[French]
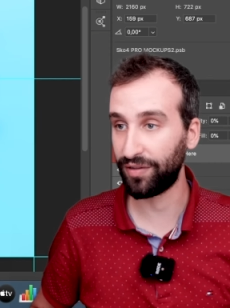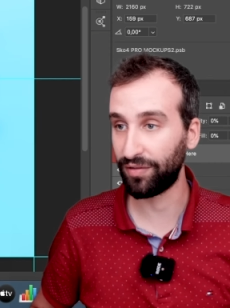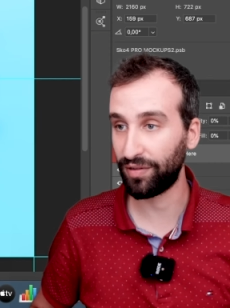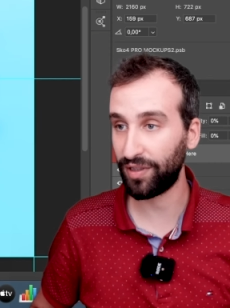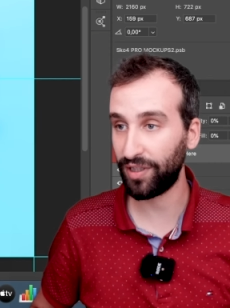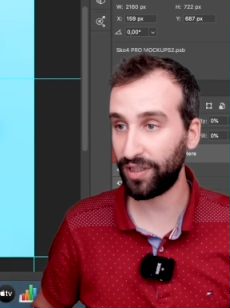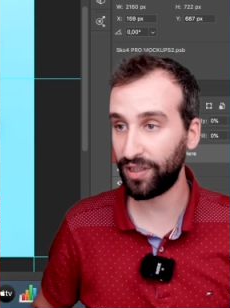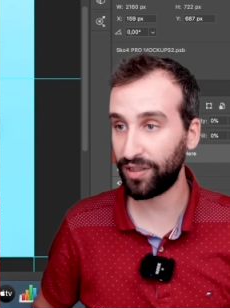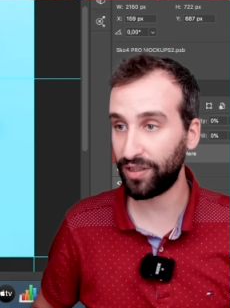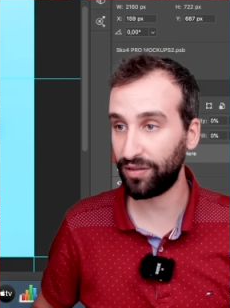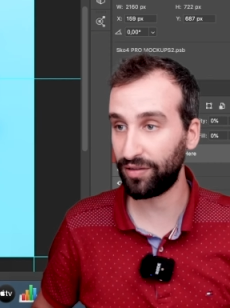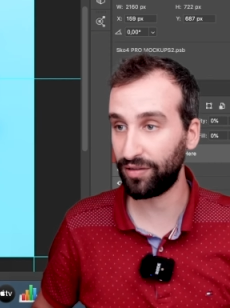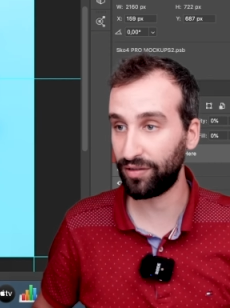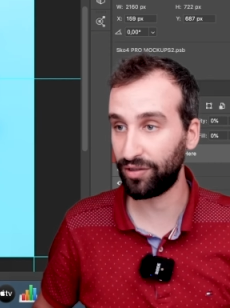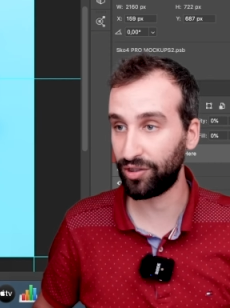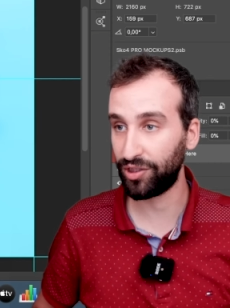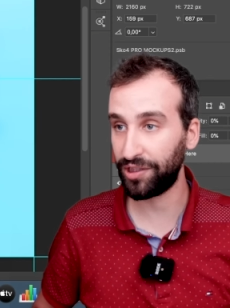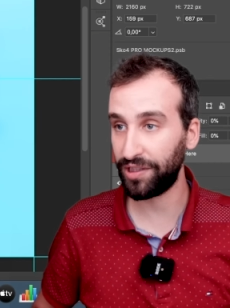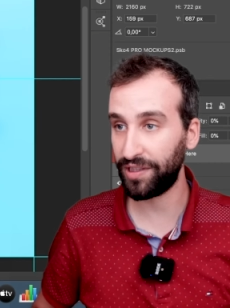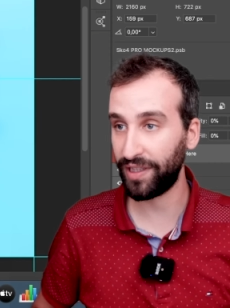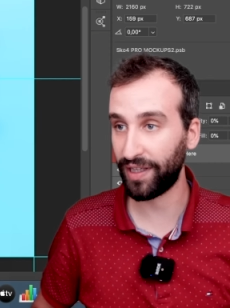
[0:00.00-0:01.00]
Donc là, euh,
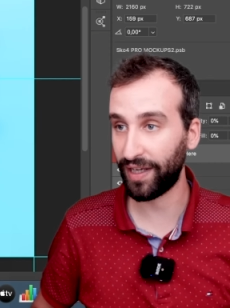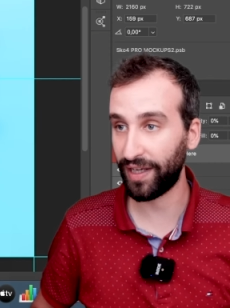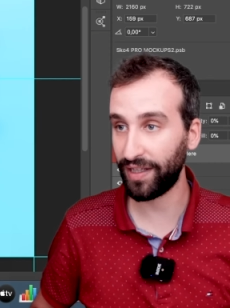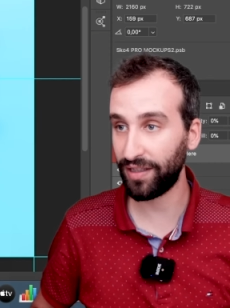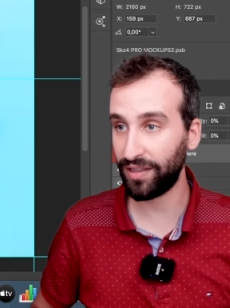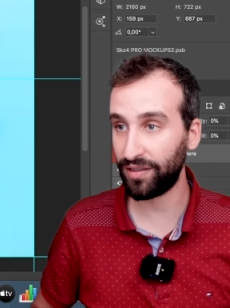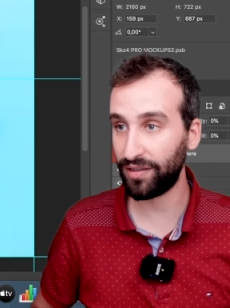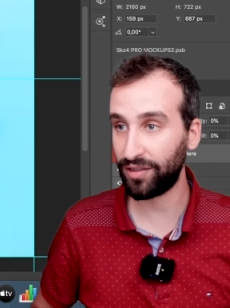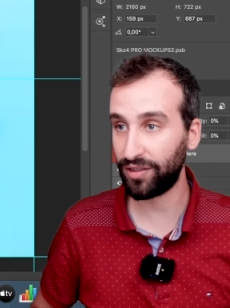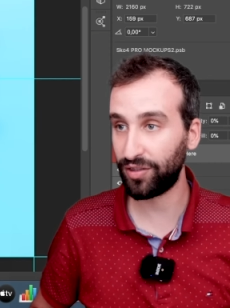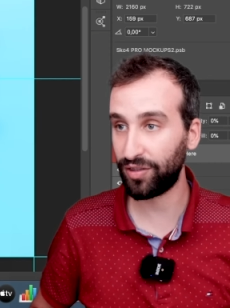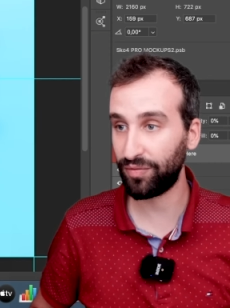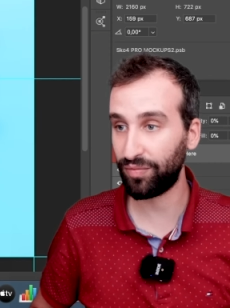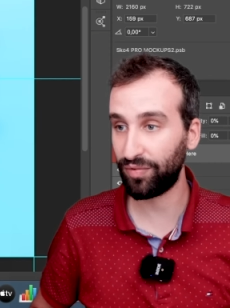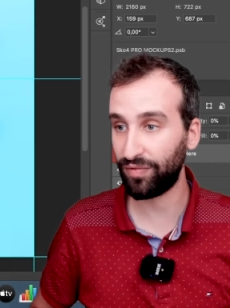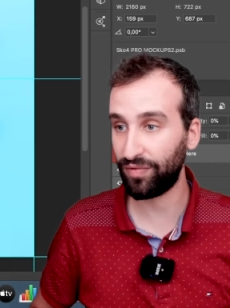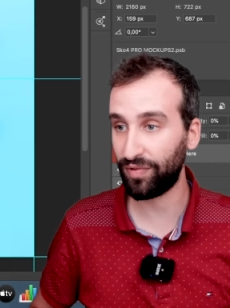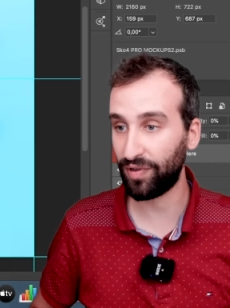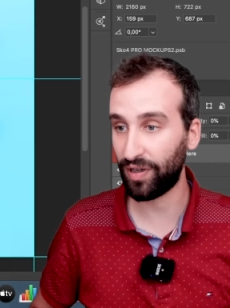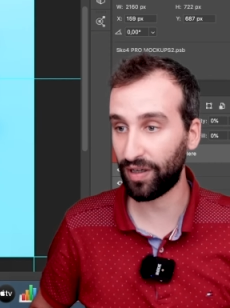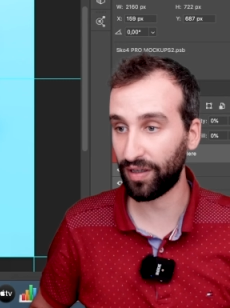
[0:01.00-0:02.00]
j'ai des règles, je vais
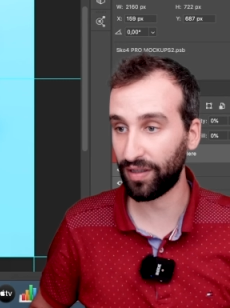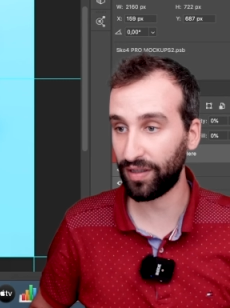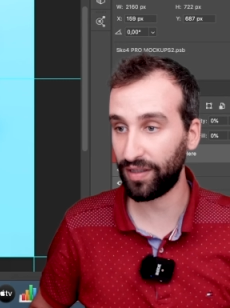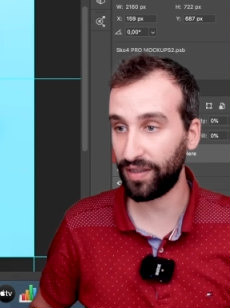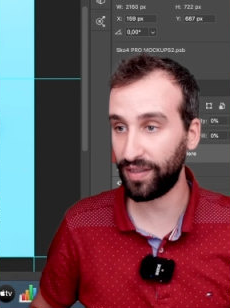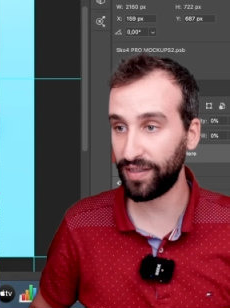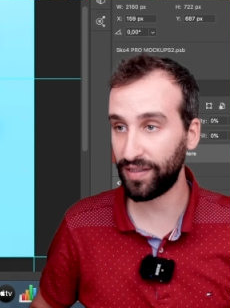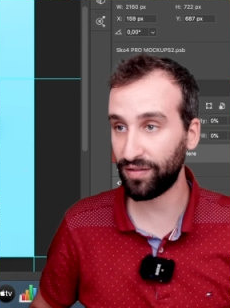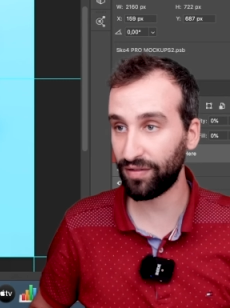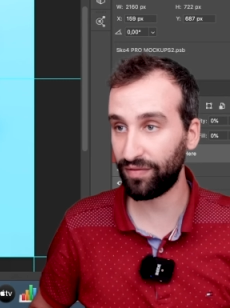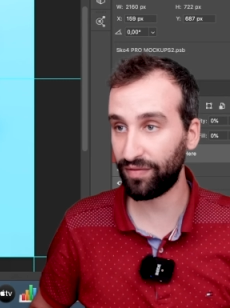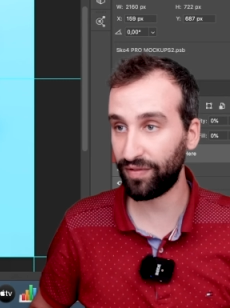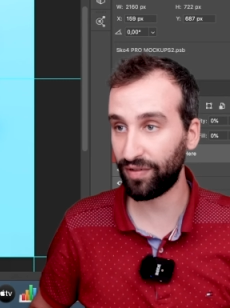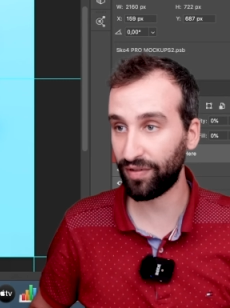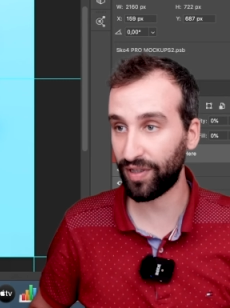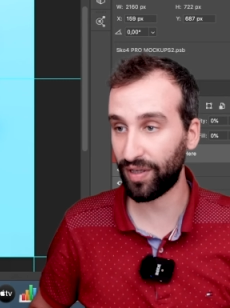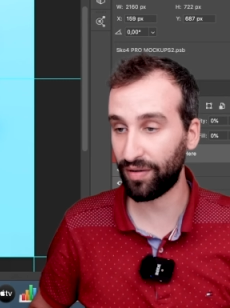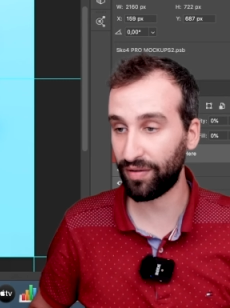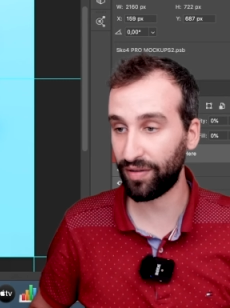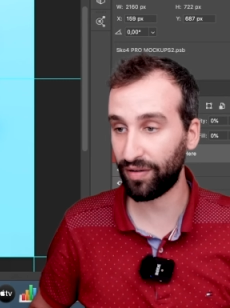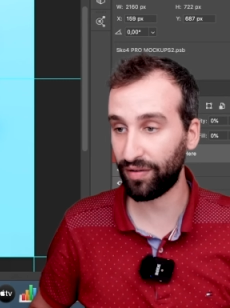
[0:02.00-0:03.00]
pouvoir les enlever en,
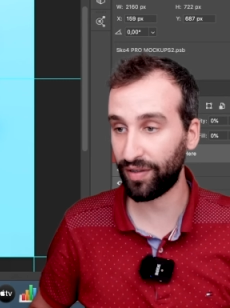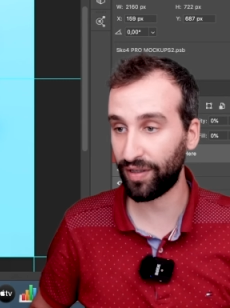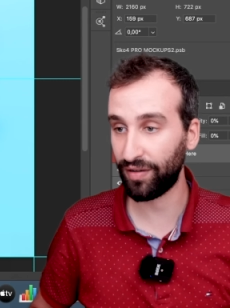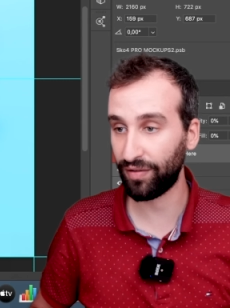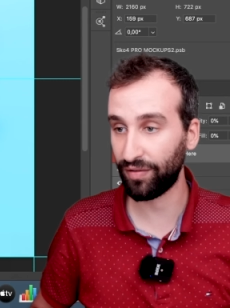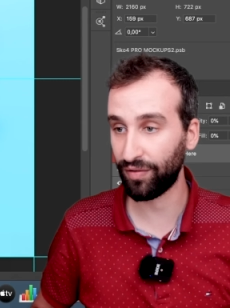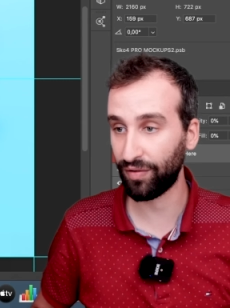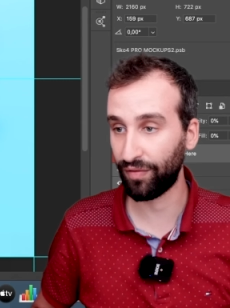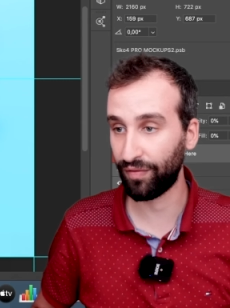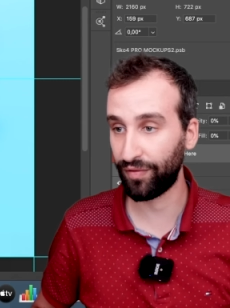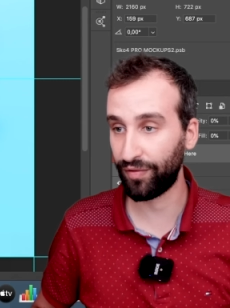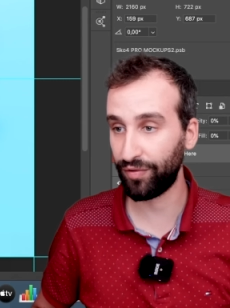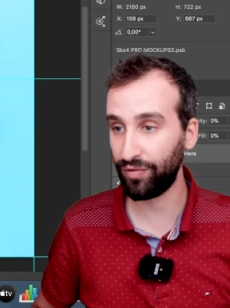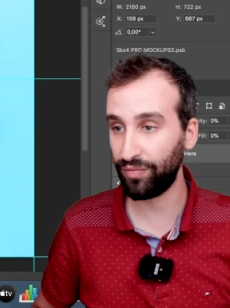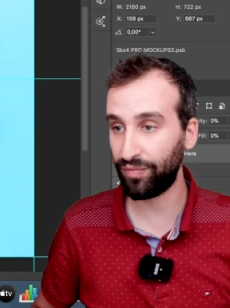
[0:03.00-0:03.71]
allant dans View,